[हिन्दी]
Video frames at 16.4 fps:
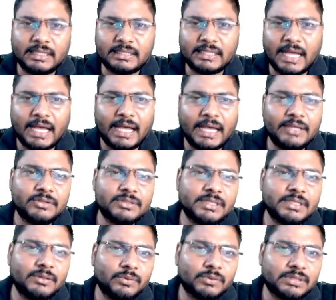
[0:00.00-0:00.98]
का
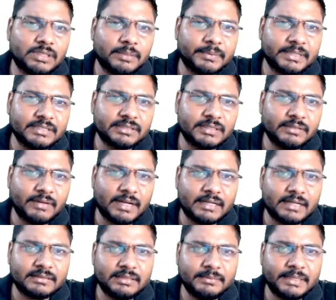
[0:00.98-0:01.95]
आयोजन उत्तर प्रदेश के
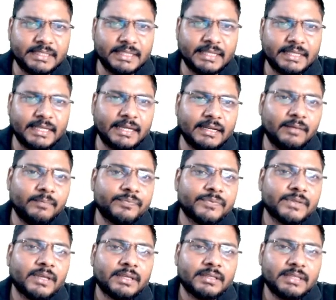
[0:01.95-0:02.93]
वाराणसी में किया जाएगा
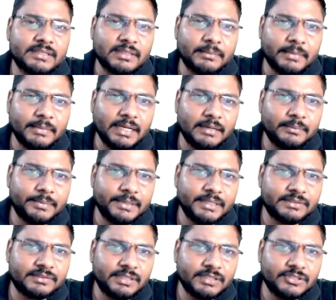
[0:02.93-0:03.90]
यह सम्मेलन
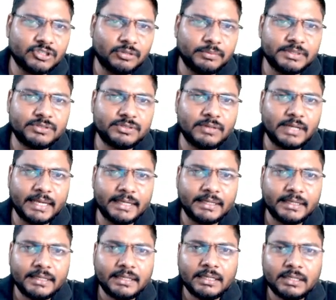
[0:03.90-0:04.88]
20 से 24 जुलाई
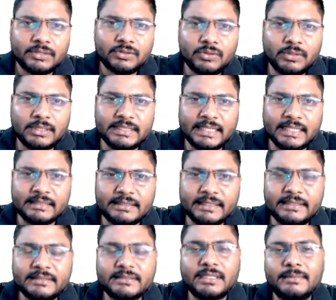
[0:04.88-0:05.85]

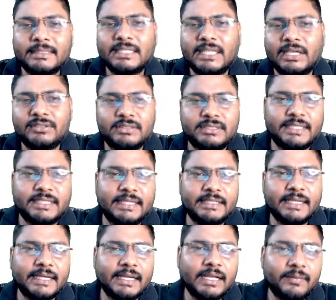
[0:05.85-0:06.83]
2023 के मध्य आयोजित किया
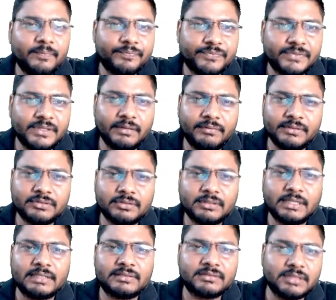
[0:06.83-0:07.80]
जाएगा यह विश्व
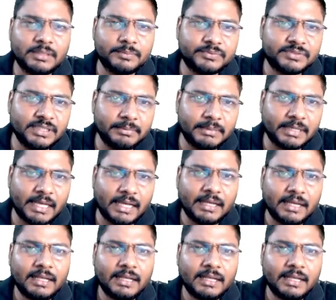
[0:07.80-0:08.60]
का सबसे बड़ा